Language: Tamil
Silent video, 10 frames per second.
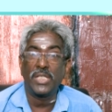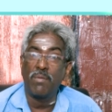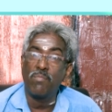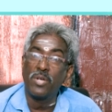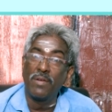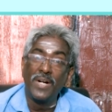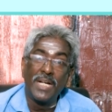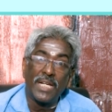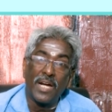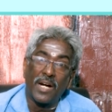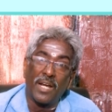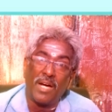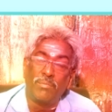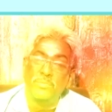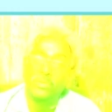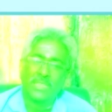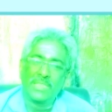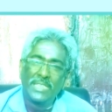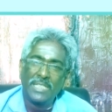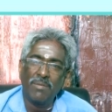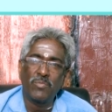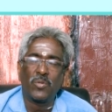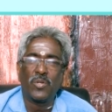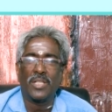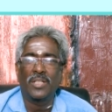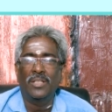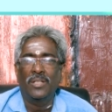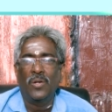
சிங்கம் போல ஆடலாம் சிங்கம் சொன்னது